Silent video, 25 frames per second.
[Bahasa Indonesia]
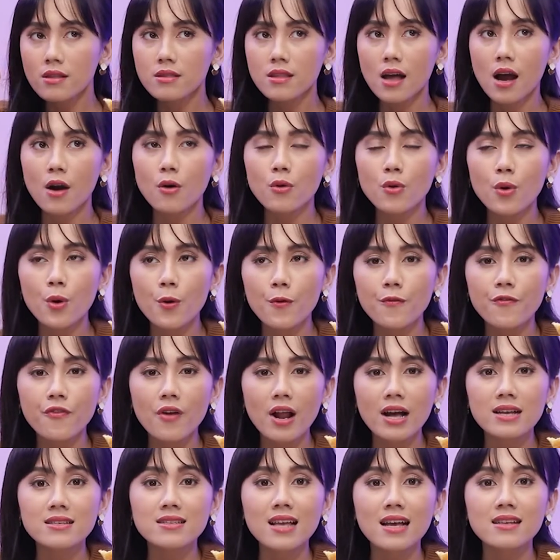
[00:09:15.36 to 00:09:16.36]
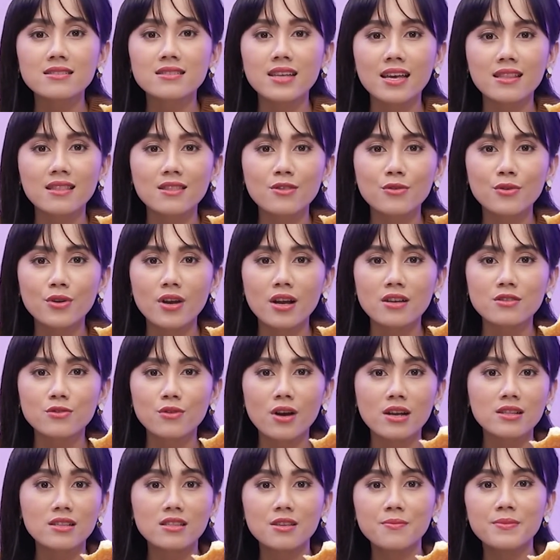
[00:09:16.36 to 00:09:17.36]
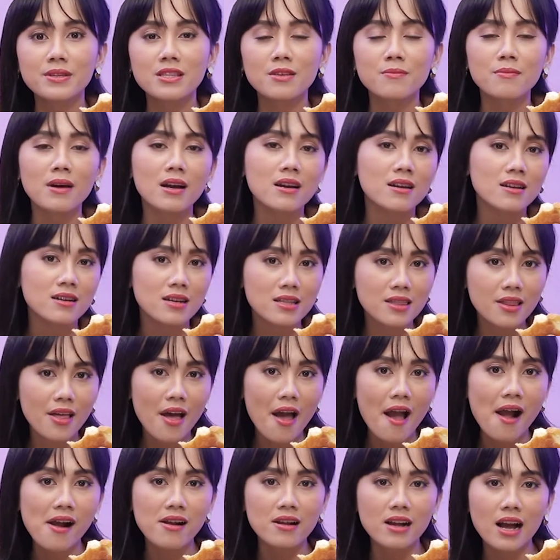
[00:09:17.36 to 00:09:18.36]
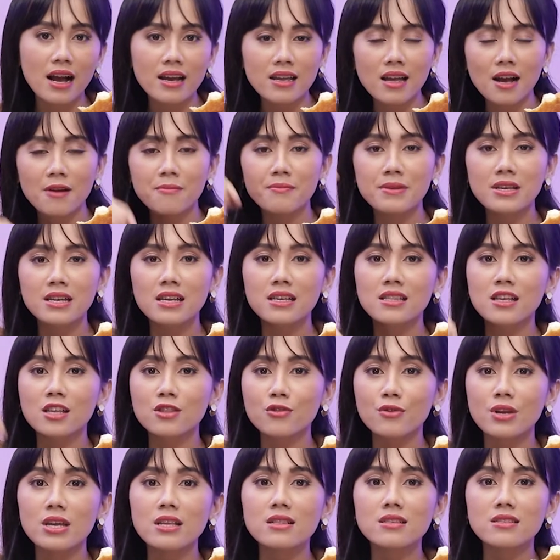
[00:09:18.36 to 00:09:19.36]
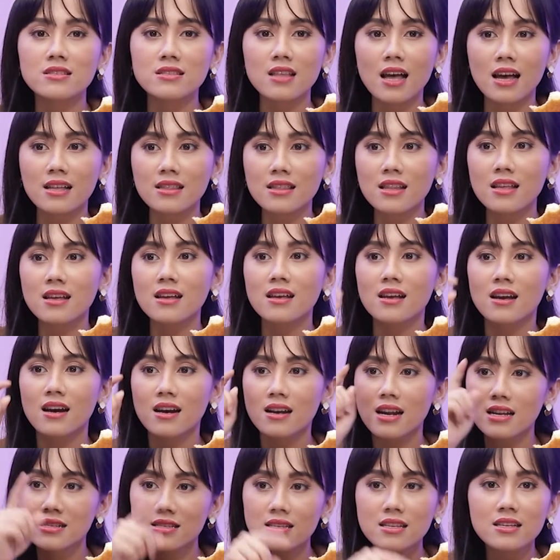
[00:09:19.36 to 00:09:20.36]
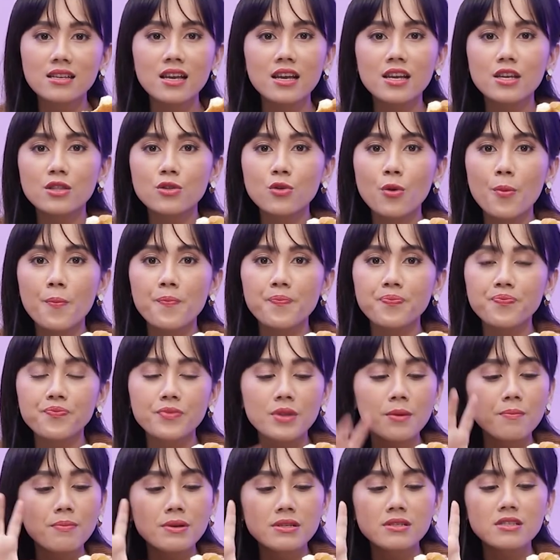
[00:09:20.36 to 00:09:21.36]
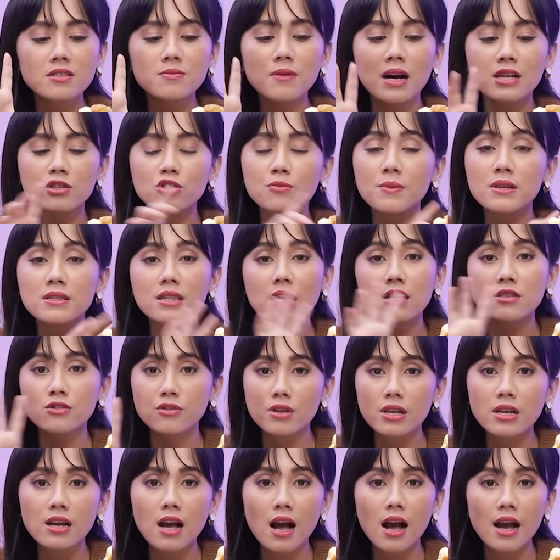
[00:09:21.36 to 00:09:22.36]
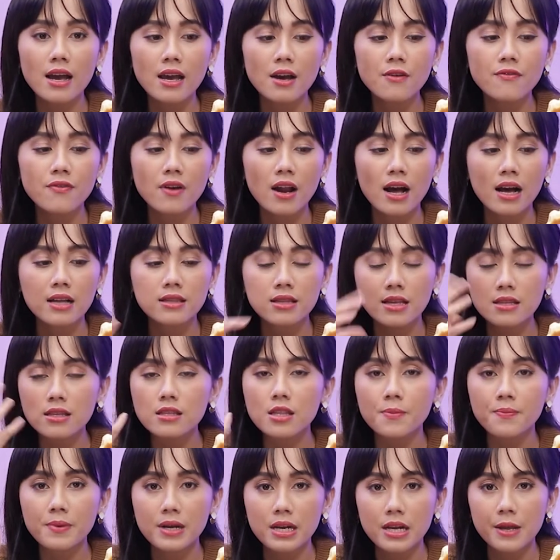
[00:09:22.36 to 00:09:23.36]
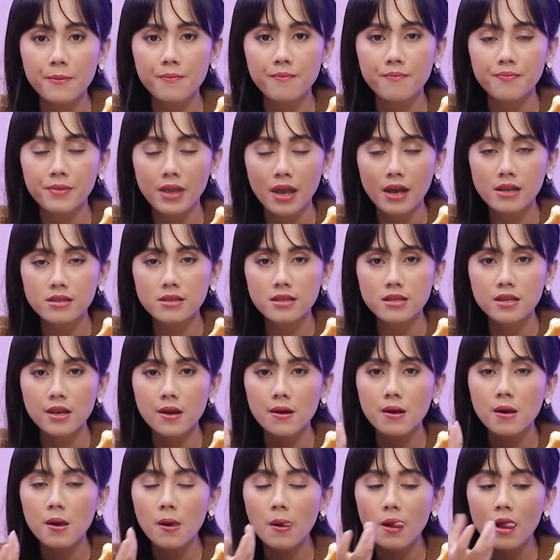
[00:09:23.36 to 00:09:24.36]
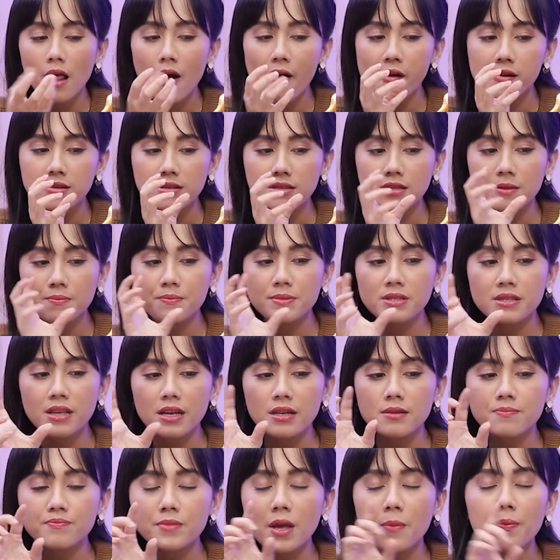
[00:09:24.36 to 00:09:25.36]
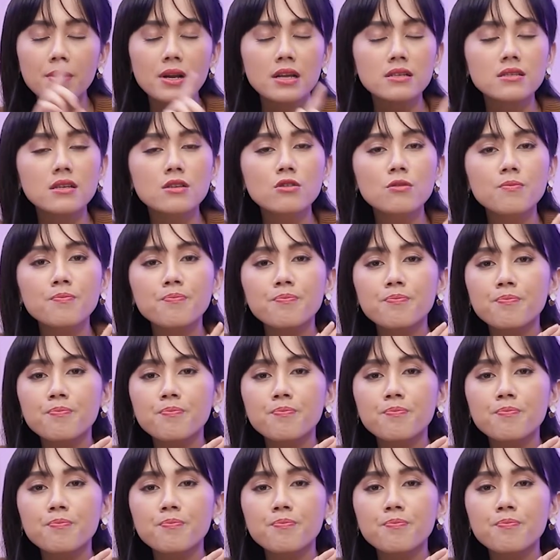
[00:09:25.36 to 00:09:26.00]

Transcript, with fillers: tahu fla saset tuh yang suka ada di minimarket ya, yang bikinnya tuh instan, rasanya kayak gitu persis banget. Cuman teksturnya nggak kayak fla, dia tetap krim ya. Jadi tetap banyak, tapi rasanya tuh